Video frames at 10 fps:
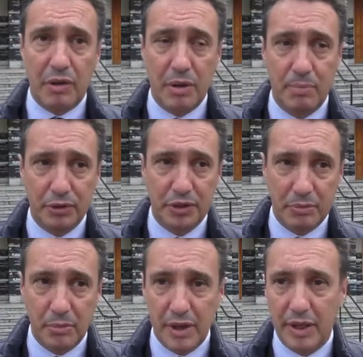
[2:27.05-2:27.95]
non è
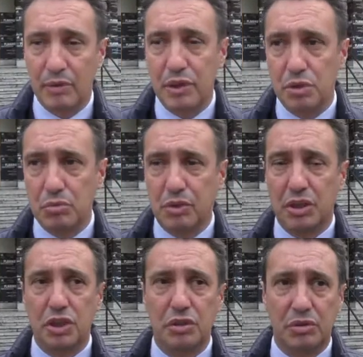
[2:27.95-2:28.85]
possibile che una giunta
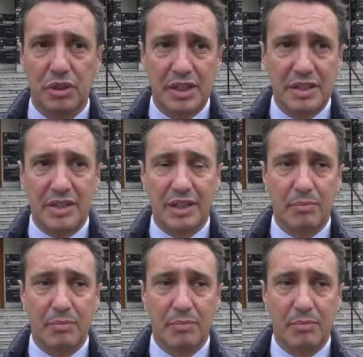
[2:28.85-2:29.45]
di centrosinistra